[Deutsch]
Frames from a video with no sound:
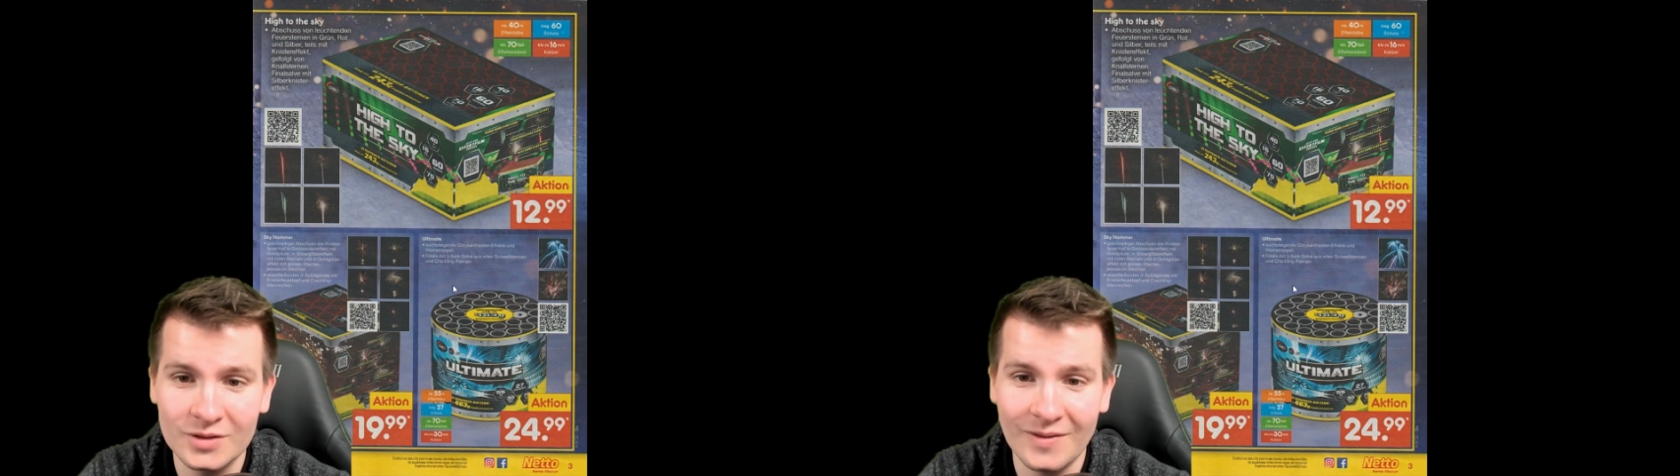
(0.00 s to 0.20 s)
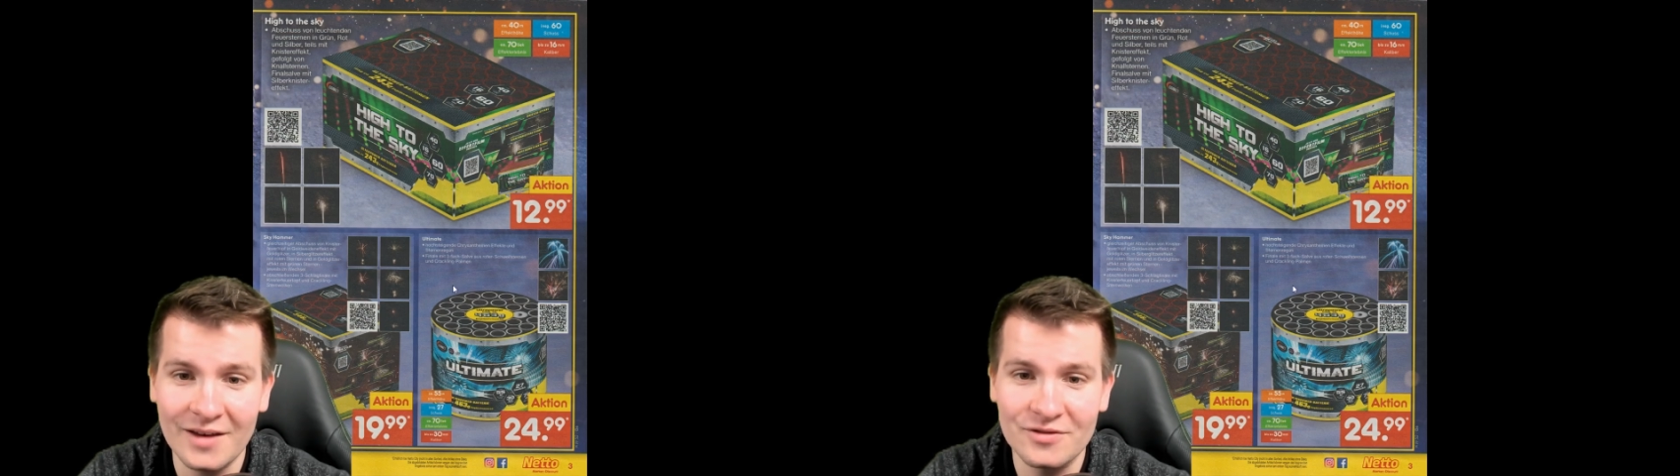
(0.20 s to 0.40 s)

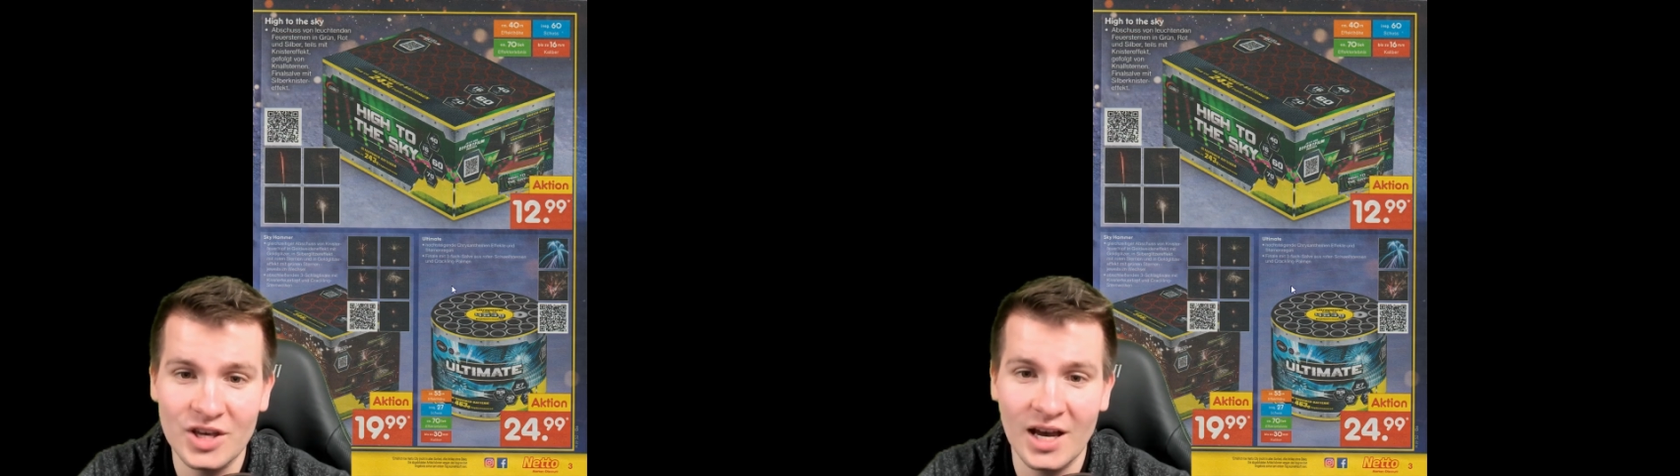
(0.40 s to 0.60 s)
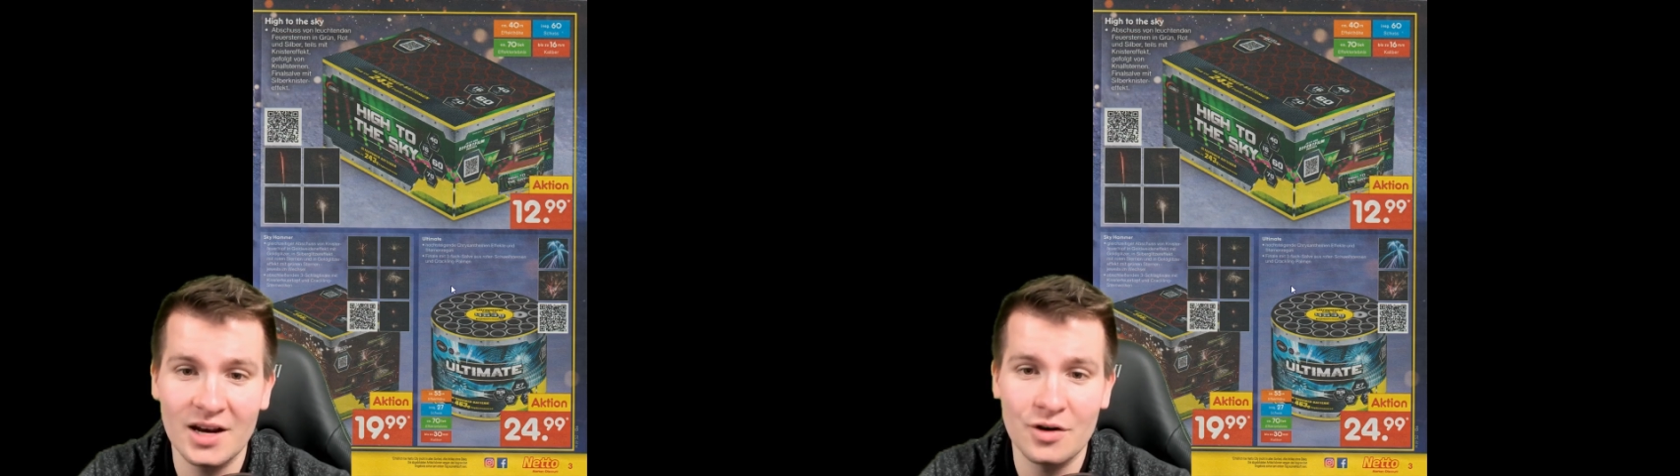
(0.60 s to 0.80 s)

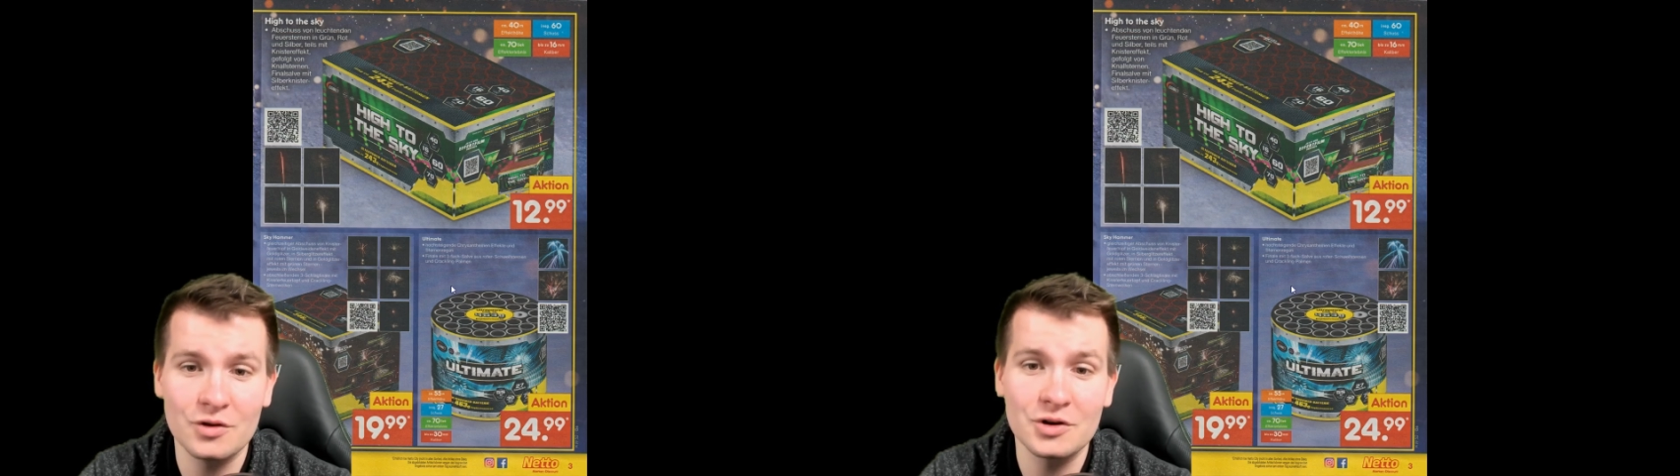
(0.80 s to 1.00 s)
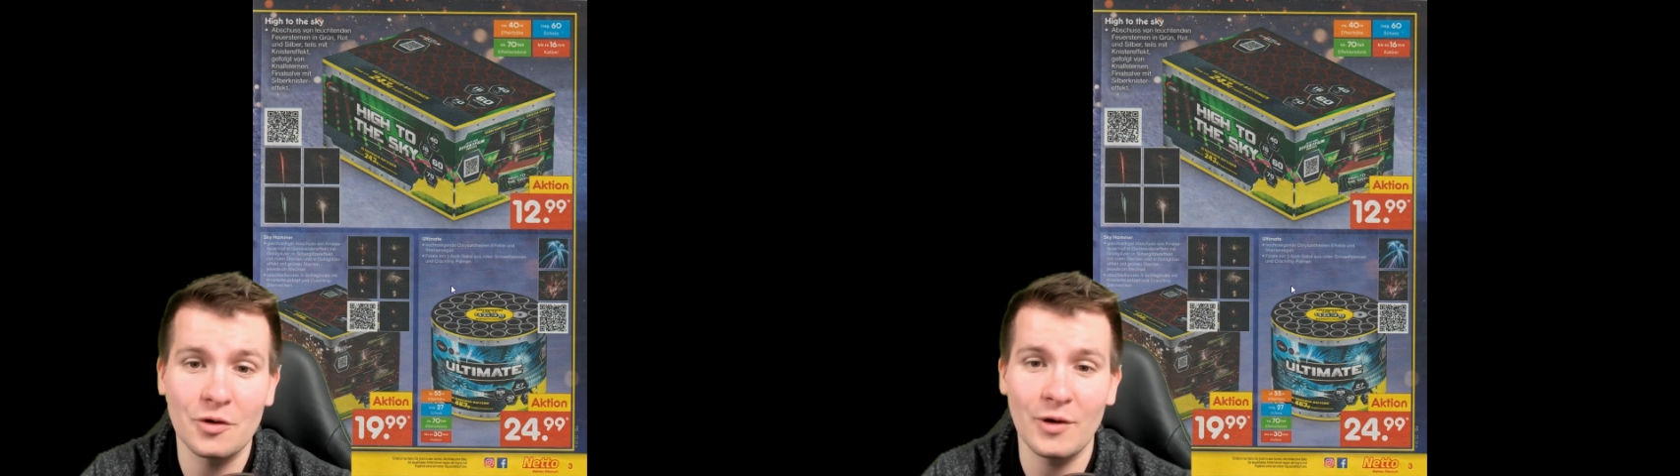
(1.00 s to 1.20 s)
Schweifsternen
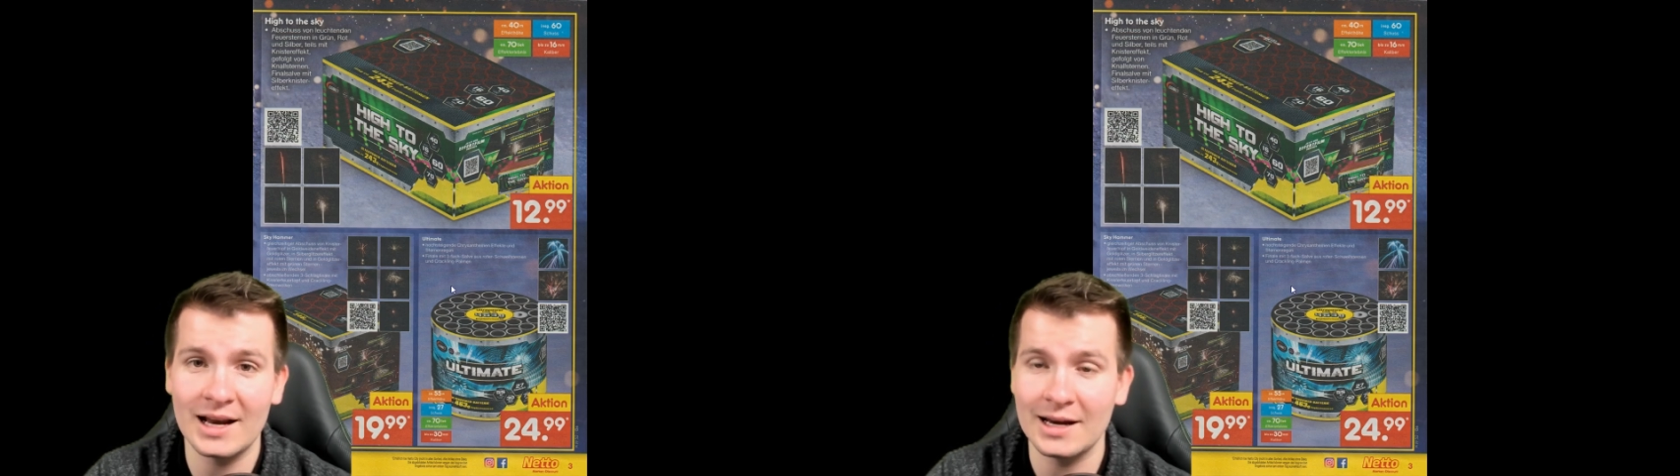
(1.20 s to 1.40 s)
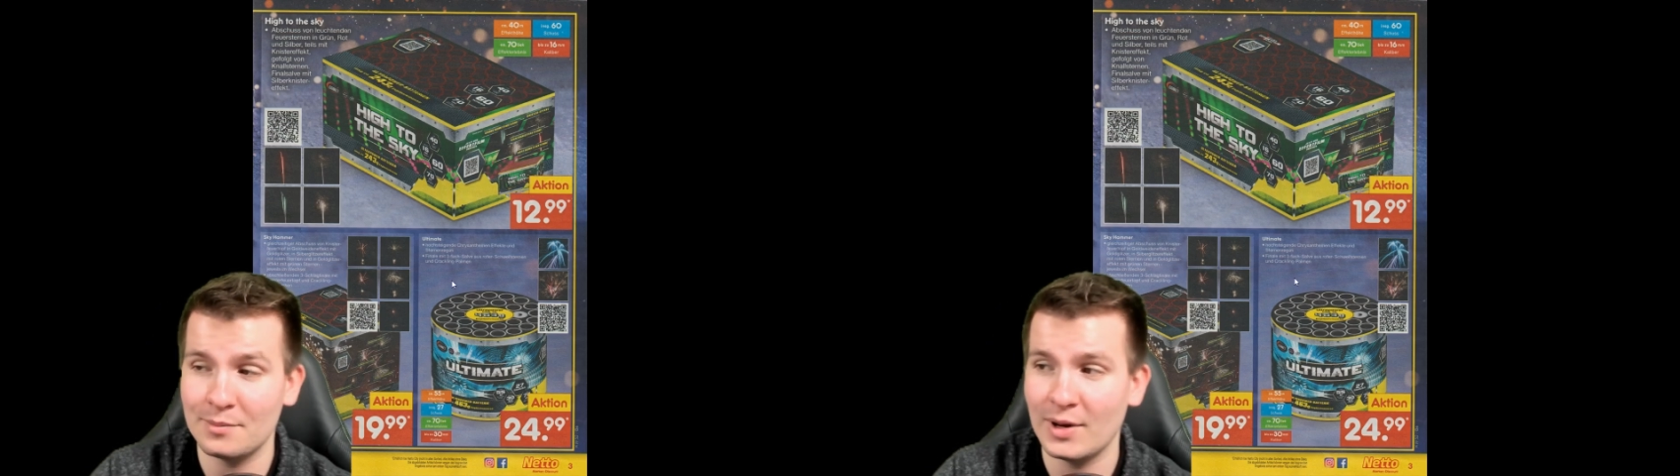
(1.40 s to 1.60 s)
und
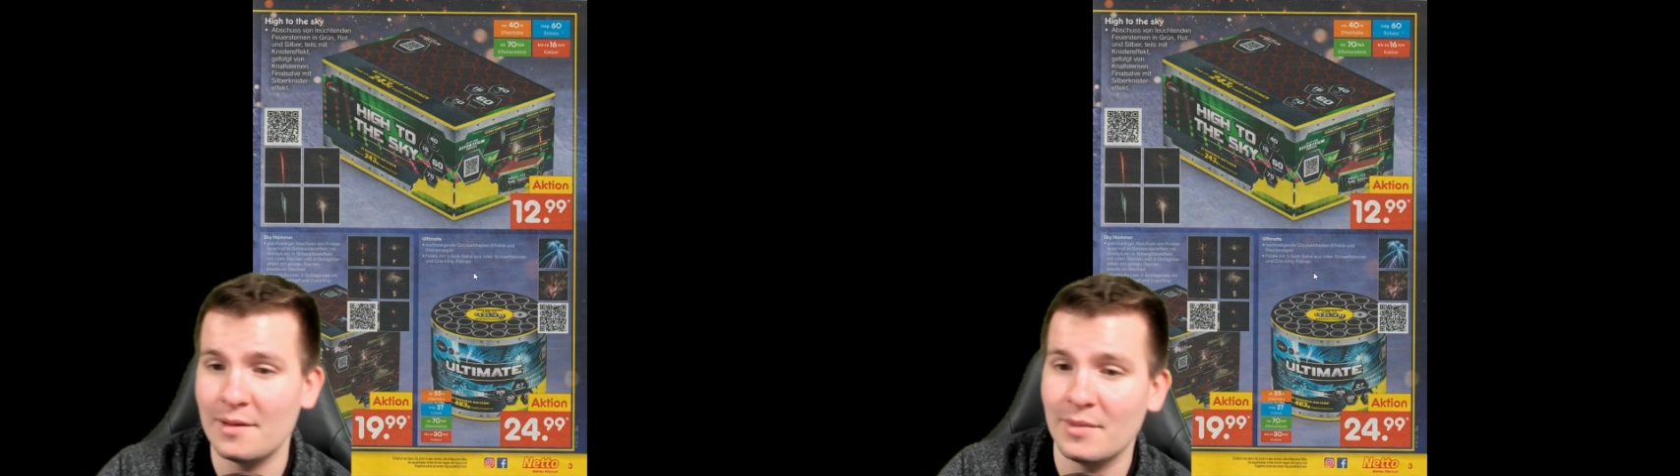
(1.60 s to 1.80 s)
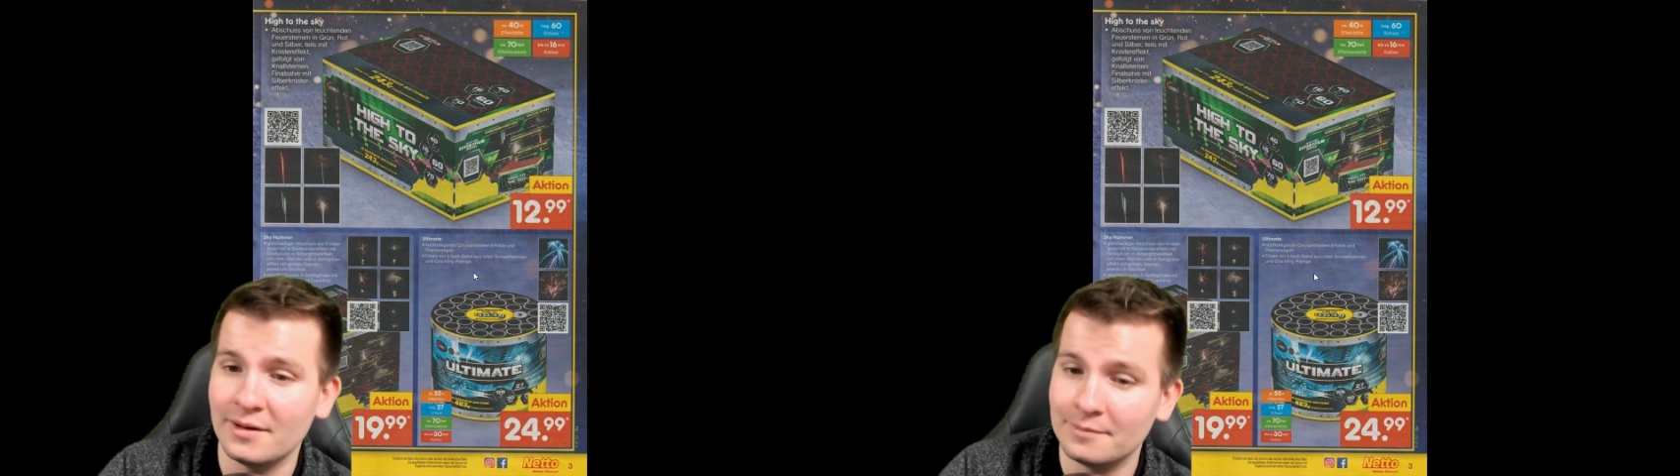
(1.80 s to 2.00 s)
Crackling-Palmen.